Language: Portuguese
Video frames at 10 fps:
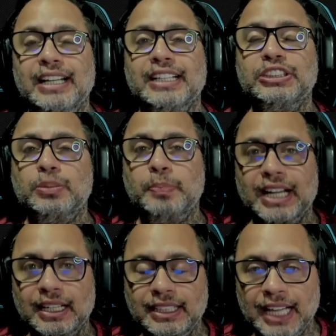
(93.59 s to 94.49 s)

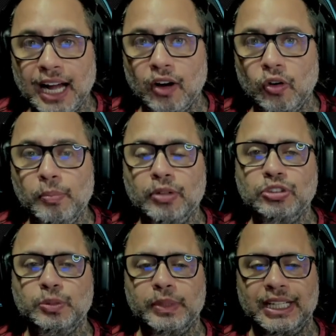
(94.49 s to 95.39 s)
inspirado em Albion,
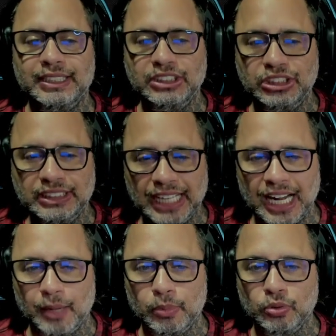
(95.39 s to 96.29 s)
inspirado em
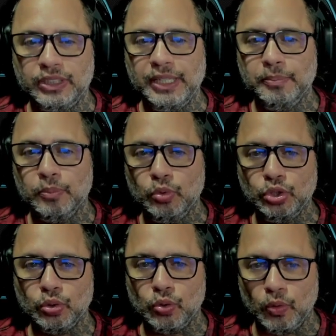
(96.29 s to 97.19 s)
Diablo, tem
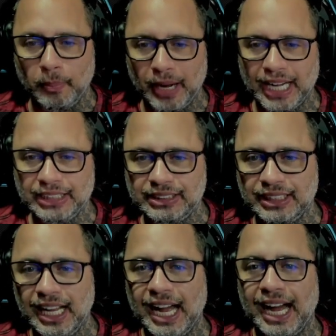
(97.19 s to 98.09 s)
muito
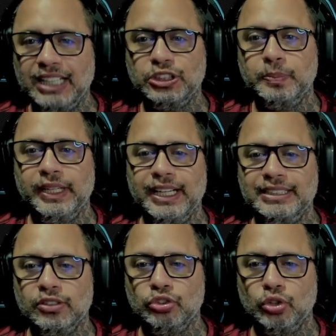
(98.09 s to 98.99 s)
combate. A
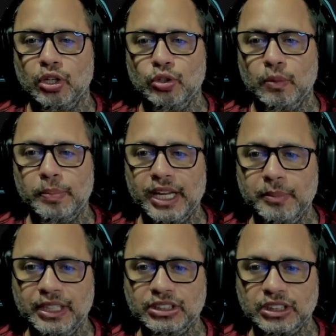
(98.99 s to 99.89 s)
experiência do jogador
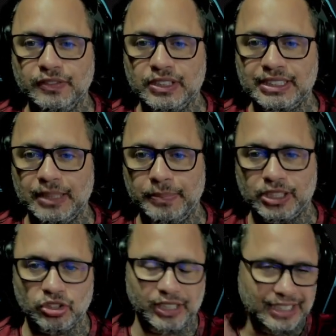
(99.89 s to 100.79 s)
permite que você
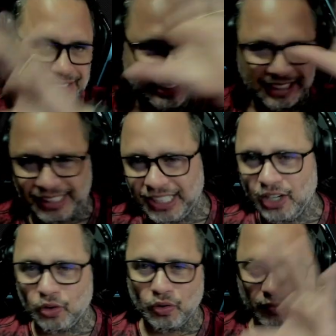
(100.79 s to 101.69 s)
personalize ele
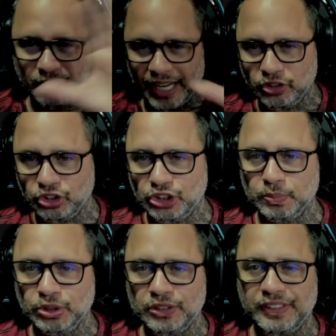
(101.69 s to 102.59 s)
com vários
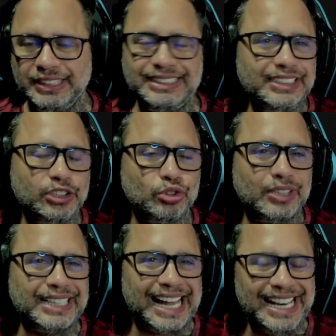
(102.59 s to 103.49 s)
tipos de feitiço,
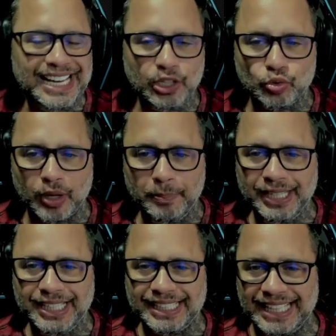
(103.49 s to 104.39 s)
talento,
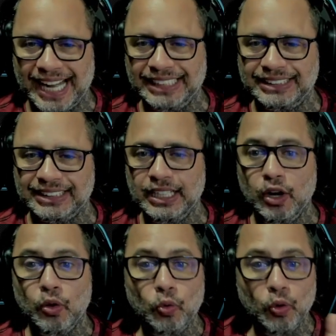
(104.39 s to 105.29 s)
habilidade,
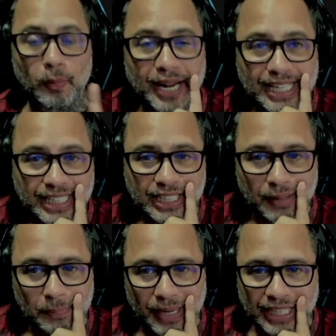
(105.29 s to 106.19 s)
uma
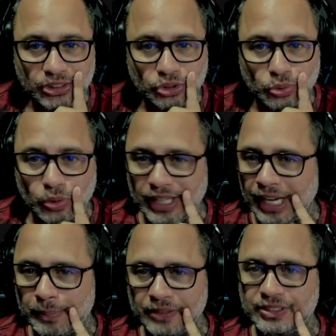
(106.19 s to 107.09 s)
ilha
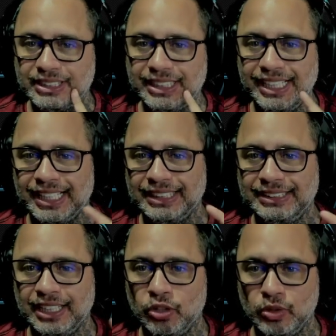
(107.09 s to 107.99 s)
particular para você
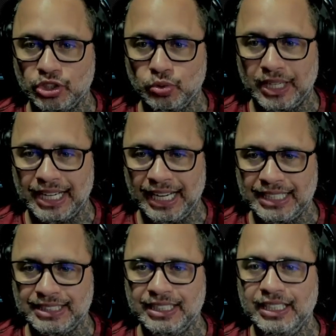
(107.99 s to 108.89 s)
relaxar com a sua
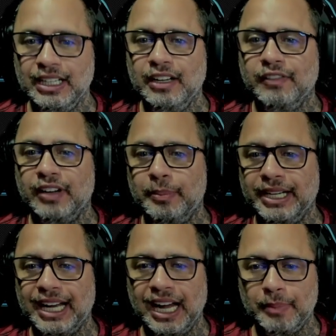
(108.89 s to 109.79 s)
casa,
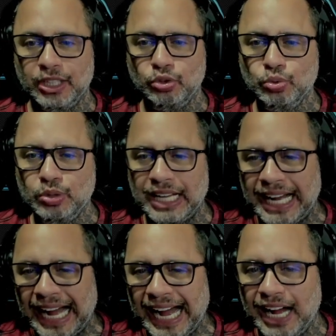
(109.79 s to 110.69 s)
fabricar armadura,
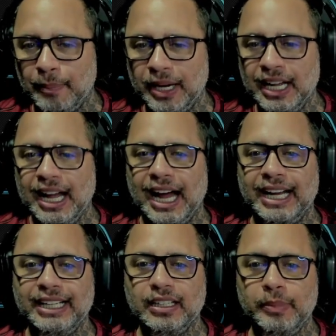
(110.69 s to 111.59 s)
arma.
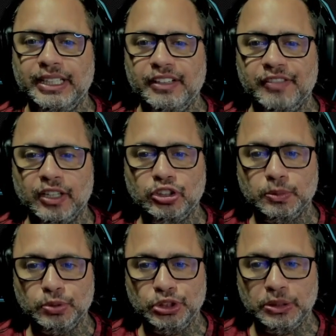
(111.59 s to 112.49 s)
Aqui também tem vários
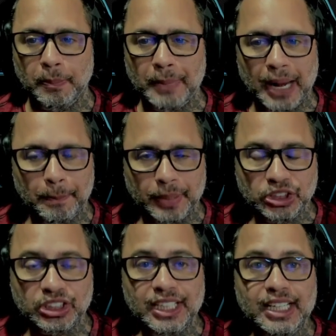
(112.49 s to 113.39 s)
tipos de
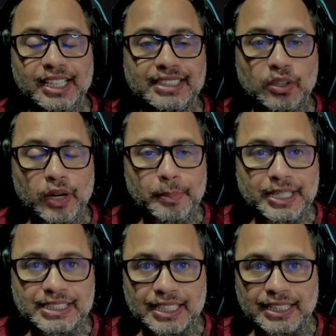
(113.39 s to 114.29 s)
mapas que são
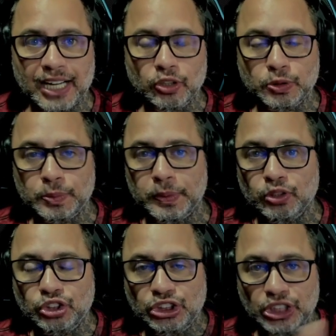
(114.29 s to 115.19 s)
representados
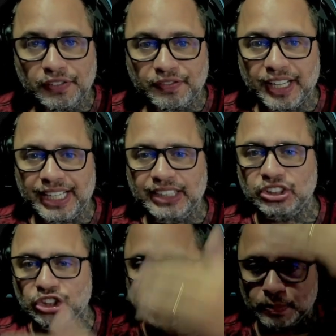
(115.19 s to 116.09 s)
pelos
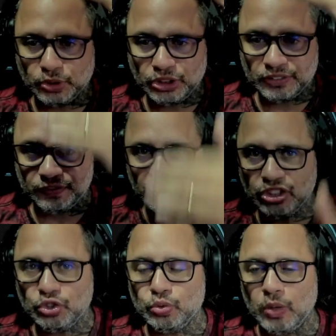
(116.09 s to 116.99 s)
diferentes tipos de
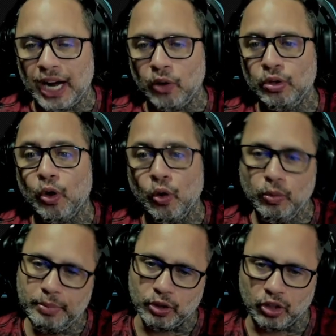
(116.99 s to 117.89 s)
visual ou
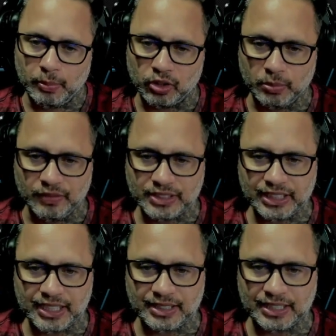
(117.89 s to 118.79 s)
bioma, como
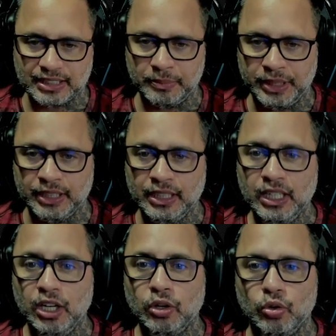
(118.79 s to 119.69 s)
você quiser saber.
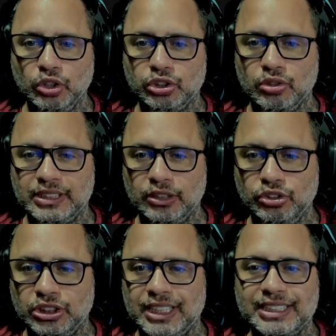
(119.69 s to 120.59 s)
Construção
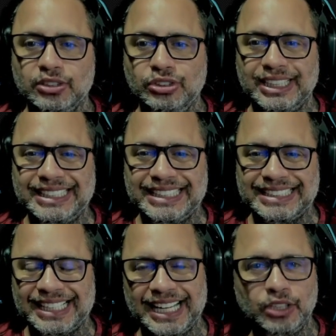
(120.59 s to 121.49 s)
de estação de
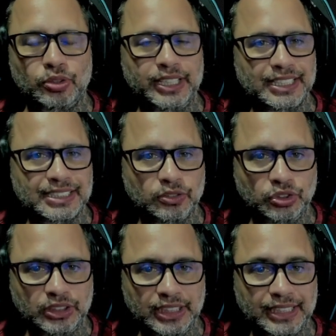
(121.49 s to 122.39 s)
artesanato, criação
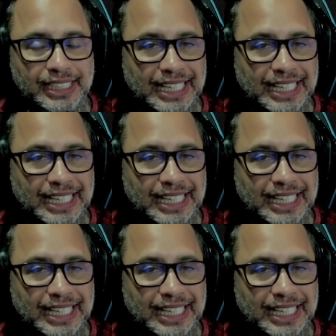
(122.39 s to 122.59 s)
de item,